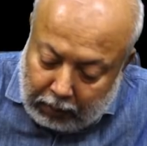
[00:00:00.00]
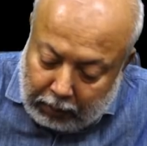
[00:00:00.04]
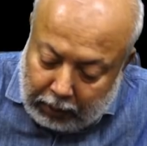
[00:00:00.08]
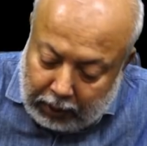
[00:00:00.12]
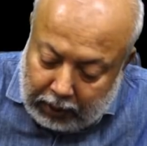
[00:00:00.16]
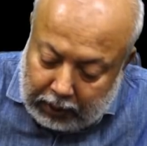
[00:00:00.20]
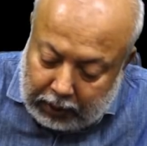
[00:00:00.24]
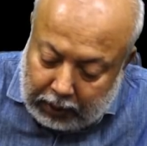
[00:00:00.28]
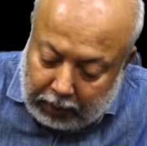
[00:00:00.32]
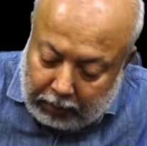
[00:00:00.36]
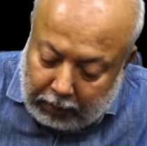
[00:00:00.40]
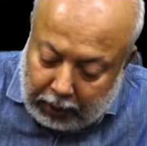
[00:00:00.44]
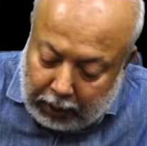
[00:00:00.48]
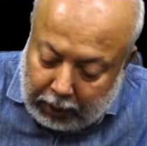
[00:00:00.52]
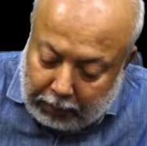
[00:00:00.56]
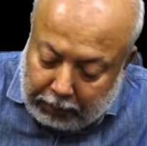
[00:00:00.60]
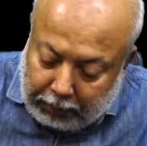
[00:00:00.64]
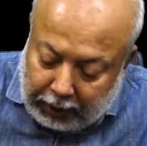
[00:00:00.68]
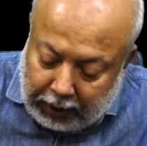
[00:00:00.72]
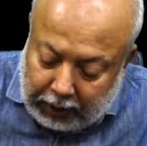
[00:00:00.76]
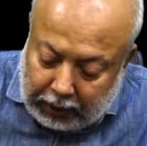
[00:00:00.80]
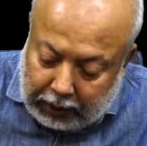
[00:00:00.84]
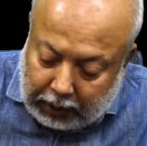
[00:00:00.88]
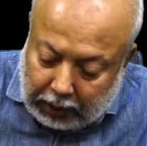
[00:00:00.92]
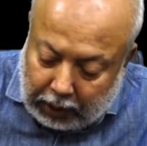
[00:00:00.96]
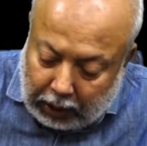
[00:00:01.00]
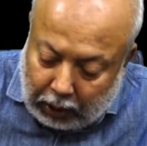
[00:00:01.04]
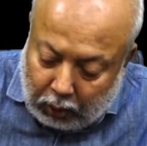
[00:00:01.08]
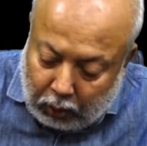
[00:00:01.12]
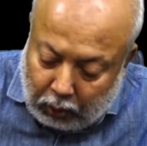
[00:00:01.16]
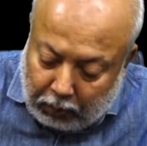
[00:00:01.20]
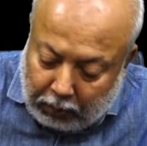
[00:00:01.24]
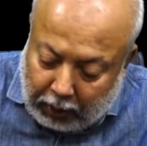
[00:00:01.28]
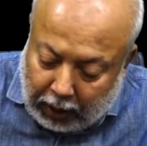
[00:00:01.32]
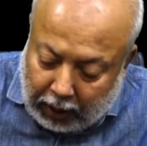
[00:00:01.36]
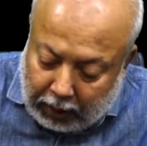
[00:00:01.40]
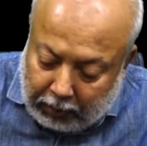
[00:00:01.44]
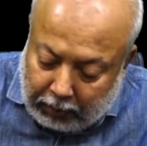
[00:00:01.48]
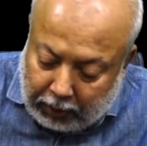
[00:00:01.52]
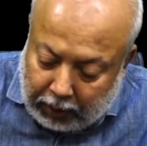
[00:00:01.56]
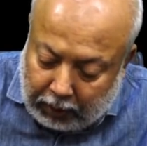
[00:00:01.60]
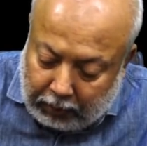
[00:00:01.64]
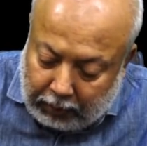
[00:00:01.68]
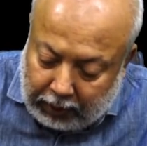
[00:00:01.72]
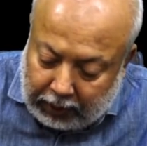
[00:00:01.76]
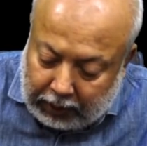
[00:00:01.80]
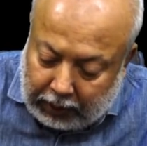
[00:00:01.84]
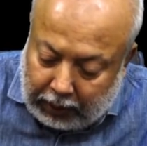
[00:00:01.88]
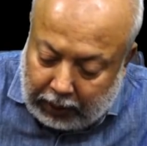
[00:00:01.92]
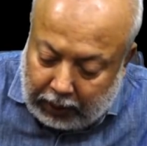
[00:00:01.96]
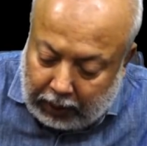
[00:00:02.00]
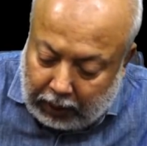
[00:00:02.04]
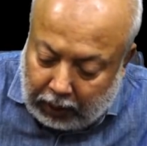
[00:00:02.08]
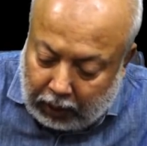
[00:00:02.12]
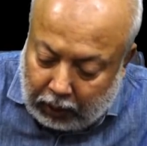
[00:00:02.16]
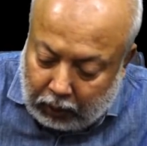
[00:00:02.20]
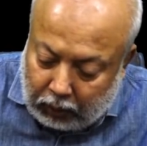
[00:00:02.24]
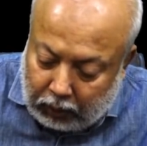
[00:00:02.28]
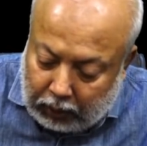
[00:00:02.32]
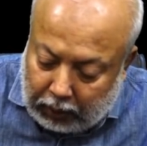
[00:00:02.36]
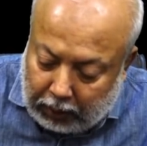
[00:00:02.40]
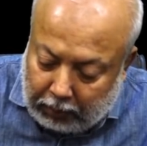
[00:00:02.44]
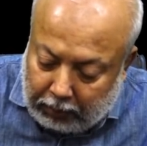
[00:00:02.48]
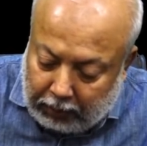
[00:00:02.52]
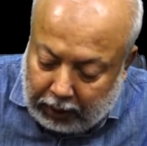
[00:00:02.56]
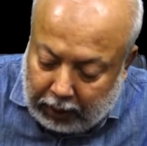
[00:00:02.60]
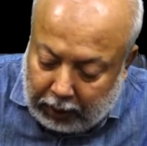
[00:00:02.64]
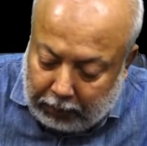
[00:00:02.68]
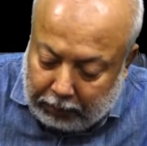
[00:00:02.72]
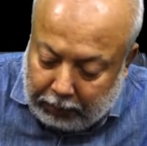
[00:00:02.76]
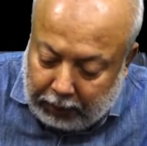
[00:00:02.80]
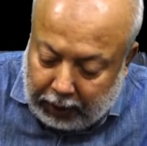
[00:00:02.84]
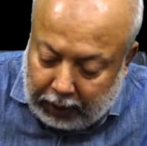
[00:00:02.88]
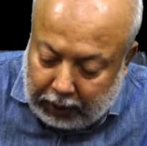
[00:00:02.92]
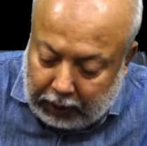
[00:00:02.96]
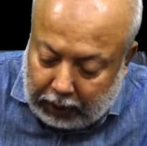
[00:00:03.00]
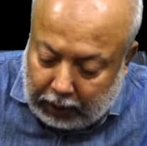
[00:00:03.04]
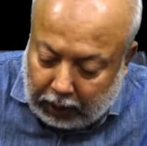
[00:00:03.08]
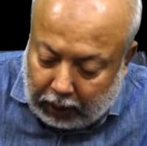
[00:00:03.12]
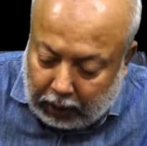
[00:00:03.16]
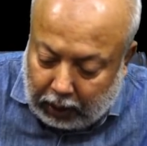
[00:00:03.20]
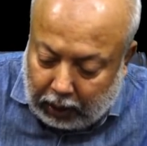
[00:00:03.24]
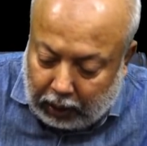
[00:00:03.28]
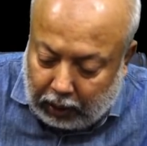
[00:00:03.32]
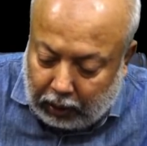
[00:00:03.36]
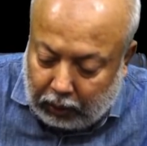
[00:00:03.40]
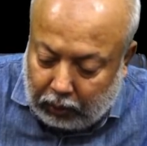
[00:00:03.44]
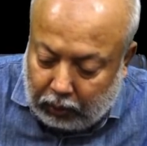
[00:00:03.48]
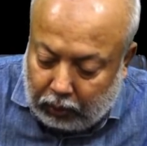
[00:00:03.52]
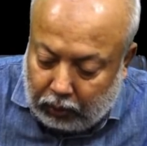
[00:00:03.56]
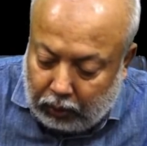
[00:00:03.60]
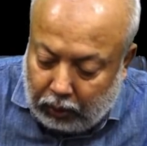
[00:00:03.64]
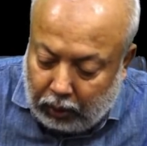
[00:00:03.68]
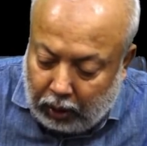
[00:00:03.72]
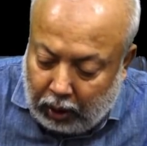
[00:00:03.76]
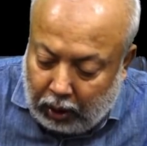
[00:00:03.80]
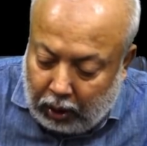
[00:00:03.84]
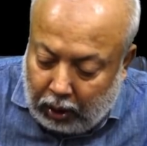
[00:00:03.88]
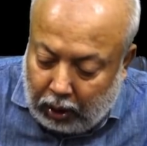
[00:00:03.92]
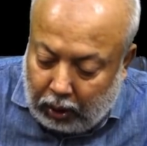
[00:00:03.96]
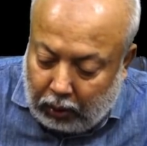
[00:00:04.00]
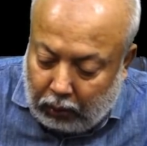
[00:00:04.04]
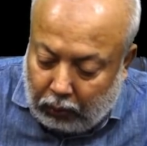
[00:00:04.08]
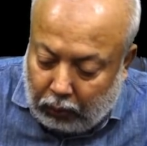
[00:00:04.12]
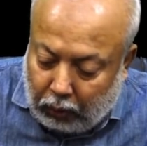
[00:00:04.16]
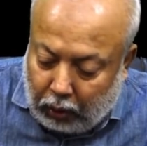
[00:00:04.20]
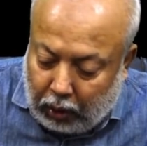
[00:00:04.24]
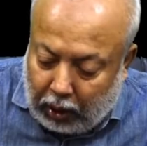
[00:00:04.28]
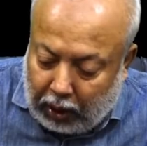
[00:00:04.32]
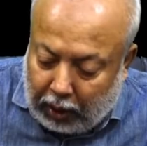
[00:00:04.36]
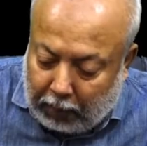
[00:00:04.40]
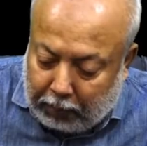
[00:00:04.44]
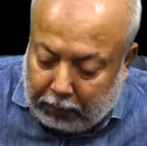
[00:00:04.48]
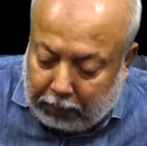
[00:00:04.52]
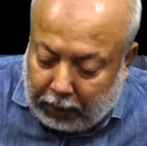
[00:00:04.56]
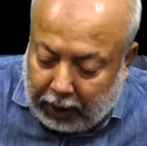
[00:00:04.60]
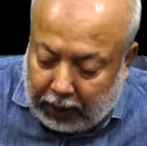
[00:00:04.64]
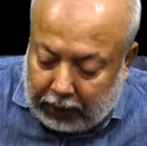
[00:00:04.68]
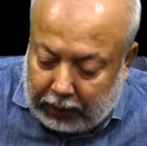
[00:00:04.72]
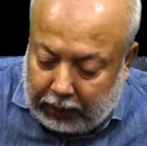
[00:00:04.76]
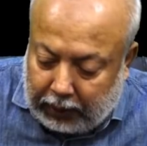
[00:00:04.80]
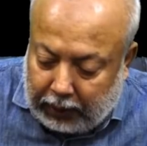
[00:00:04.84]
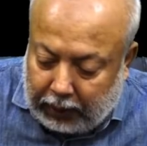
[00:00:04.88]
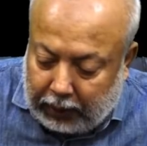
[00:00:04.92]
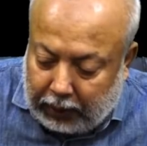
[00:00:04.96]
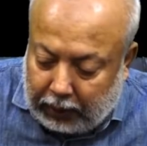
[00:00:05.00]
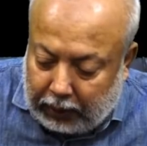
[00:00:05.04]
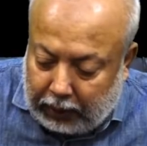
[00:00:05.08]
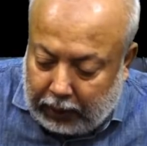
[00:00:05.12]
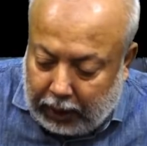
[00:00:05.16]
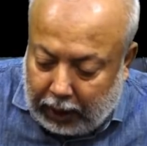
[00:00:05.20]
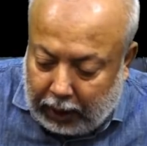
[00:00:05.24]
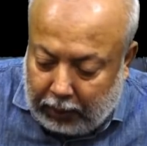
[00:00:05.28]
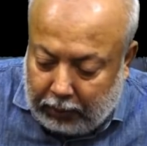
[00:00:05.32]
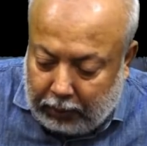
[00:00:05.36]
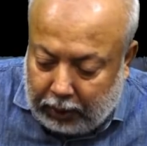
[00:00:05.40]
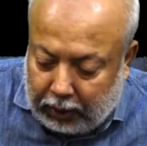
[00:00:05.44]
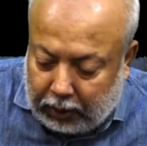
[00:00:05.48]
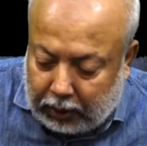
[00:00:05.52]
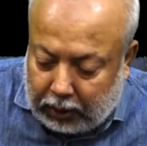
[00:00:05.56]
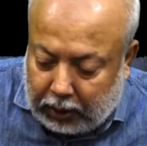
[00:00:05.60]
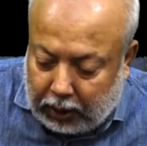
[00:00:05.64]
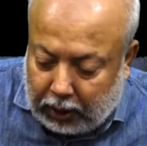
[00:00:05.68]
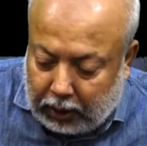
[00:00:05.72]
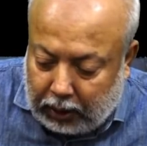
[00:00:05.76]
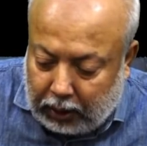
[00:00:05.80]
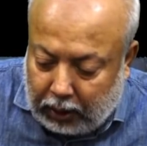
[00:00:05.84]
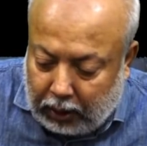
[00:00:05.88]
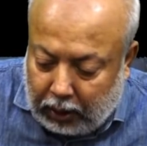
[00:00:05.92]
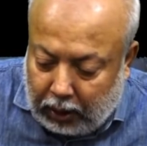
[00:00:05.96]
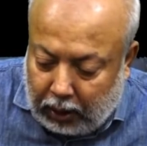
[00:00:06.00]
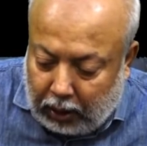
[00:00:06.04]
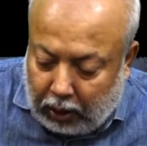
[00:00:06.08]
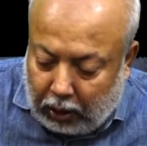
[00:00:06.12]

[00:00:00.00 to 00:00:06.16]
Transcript: फिर से मैं रिपीट कर रहा हूँ बार बार मैं कह रहा हूँ कि मैं रिपीट कर रहा हूँ वो है प्रैक्टिकल डायमेंशन